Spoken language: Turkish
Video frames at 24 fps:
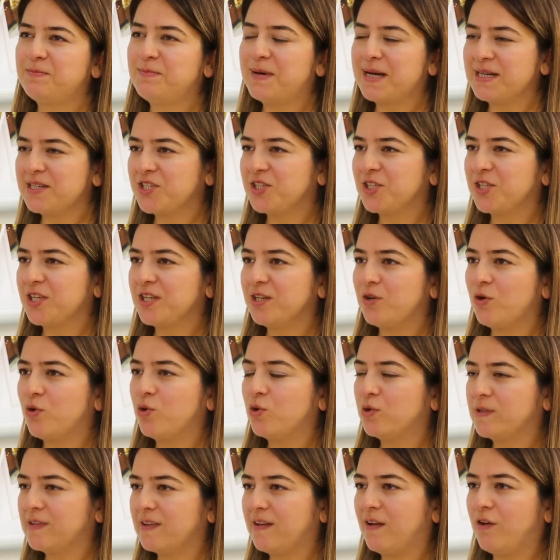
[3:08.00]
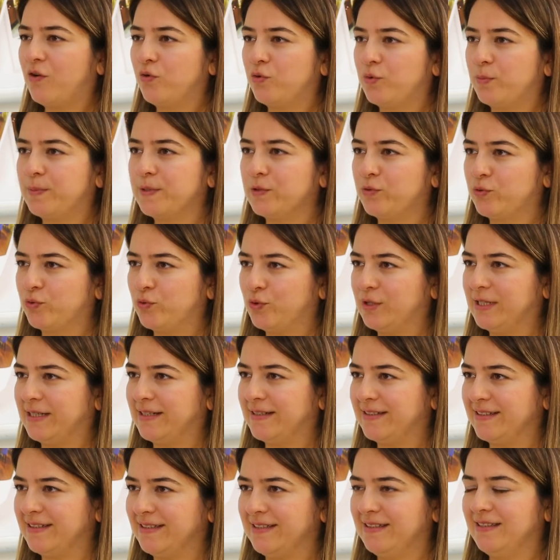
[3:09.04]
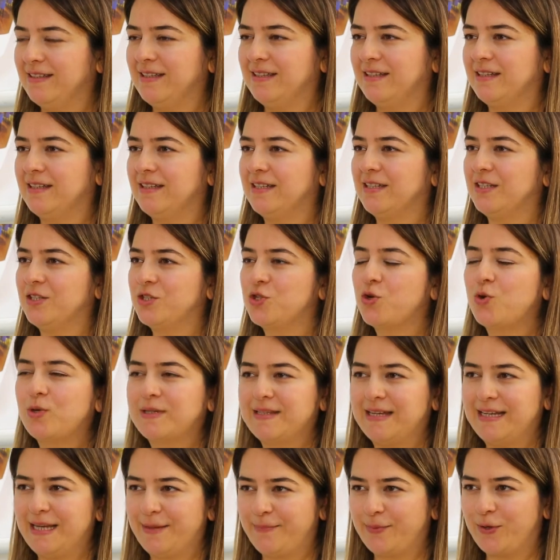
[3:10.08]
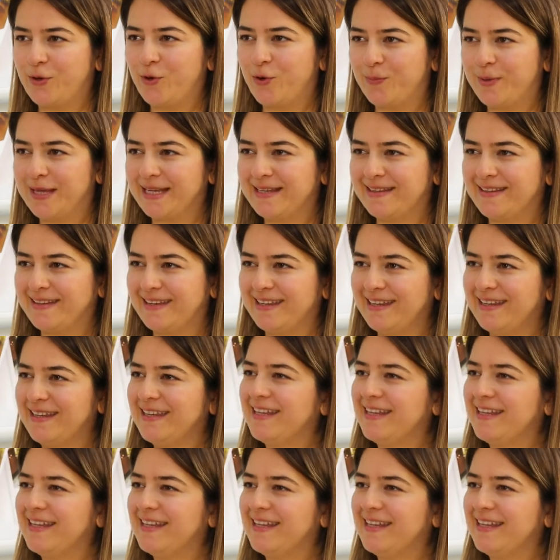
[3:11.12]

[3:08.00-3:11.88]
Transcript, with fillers: başta Orta Avrupa turları e, çok talep görmekte.